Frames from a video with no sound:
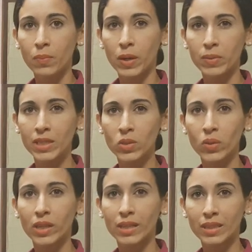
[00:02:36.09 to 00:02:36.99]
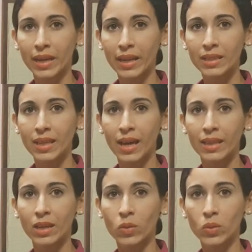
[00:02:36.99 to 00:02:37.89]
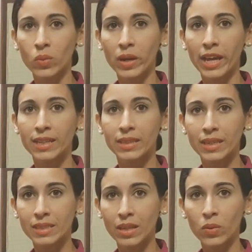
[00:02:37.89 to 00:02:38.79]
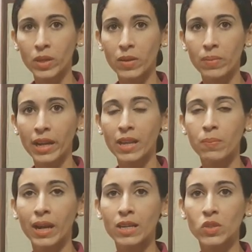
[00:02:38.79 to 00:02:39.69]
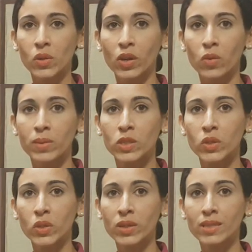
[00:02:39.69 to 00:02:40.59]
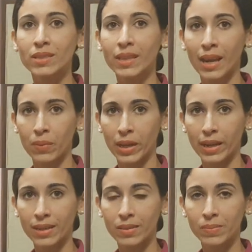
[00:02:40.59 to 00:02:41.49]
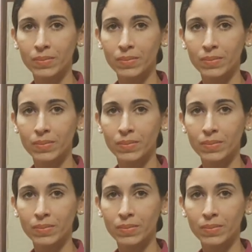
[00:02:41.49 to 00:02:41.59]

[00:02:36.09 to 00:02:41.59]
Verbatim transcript: previsto del 30 de octubre al 3 de noviembre en el Palacio de Convenciones de La Habana.